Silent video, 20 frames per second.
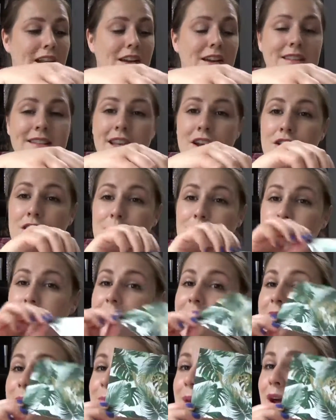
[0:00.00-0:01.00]
Alors ça
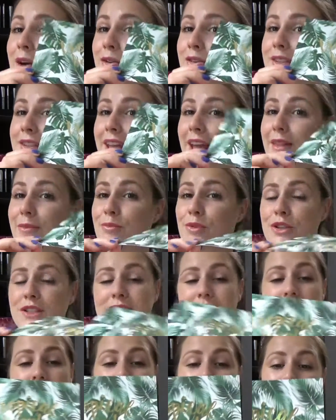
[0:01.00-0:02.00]
commence par une carte
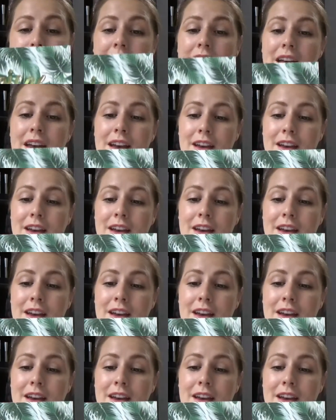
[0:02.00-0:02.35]
postale